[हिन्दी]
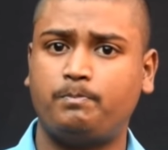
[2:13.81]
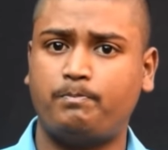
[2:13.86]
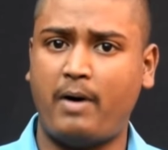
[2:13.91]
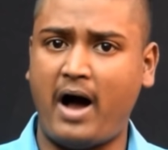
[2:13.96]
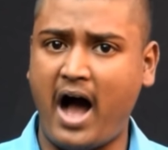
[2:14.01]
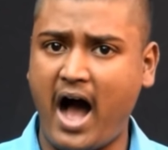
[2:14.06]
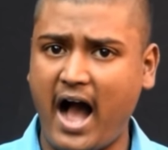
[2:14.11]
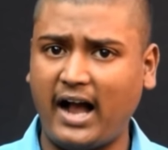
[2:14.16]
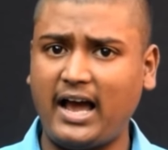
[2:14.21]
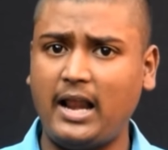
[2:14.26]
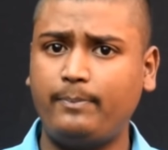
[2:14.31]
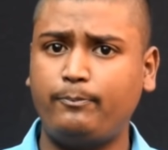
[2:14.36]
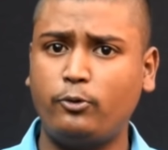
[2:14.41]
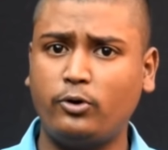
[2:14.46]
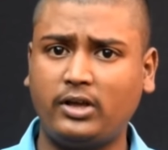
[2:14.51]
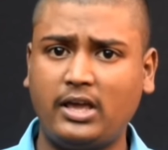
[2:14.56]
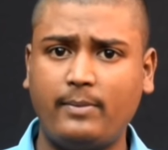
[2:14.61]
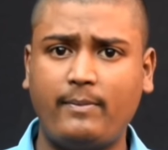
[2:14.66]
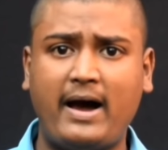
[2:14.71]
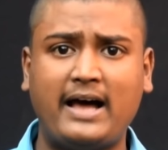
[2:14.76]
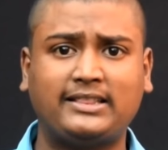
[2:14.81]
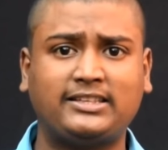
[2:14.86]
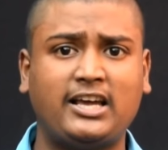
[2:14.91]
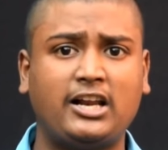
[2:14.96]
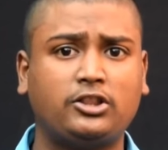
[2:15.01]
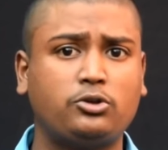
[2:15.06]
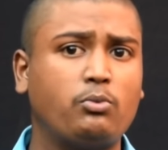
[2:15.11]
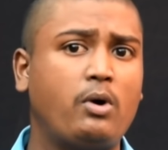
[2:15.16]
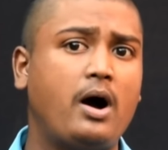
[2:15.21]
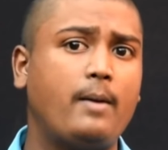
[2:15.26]
भागलपुर की बात
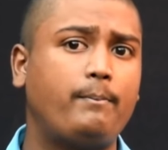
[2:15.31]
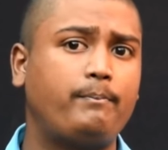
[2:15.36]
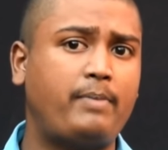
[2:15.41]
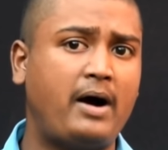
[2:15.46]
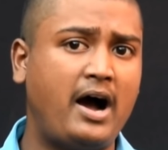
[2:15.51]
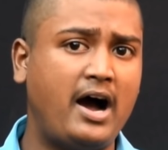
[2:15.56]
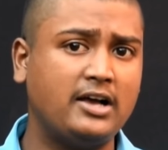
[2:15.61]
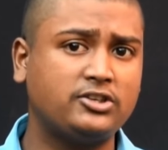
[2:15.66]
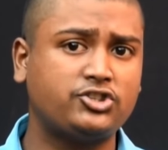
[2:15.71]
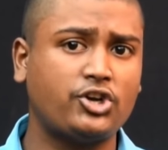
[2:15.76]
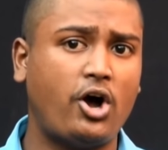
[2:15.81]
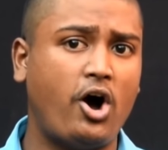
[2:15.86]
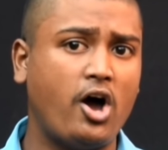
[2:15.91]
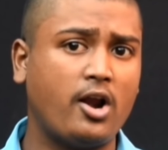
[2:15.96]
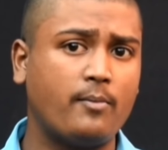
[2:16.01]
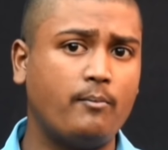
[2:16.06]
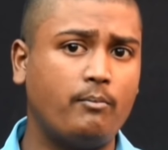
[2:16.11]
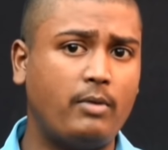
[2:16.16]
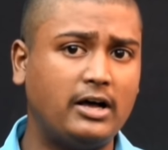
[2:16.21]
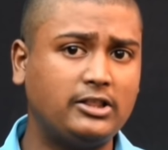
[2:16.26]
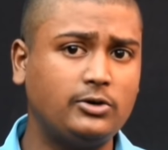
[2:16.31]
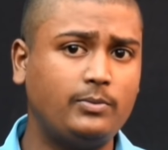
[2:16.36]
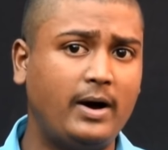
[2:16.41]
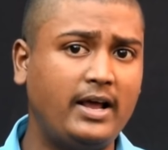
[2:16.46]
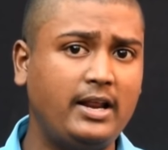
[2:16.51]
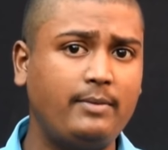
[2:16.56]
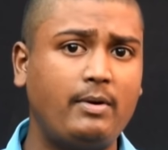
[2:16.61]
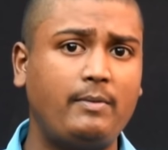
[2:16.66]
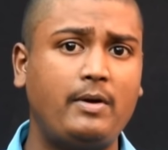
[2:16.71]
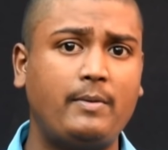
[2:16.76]
करें तो वहाँ 5 और
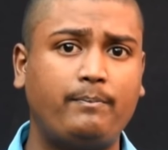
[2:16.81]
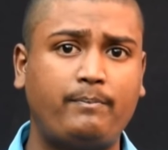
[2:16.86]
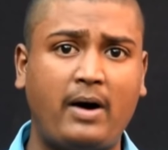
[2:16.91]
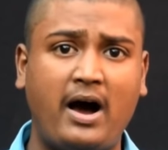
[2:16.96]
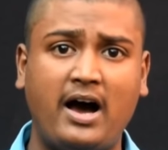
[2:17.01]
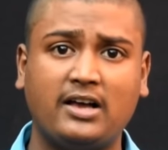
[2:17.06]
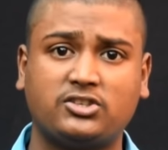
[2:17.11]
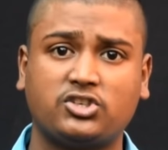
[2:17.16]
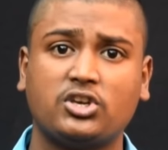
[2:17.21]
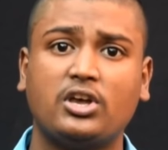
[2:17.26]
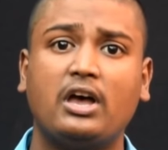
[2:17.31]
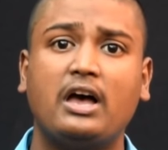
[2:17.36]
मधुबनी में भी 5,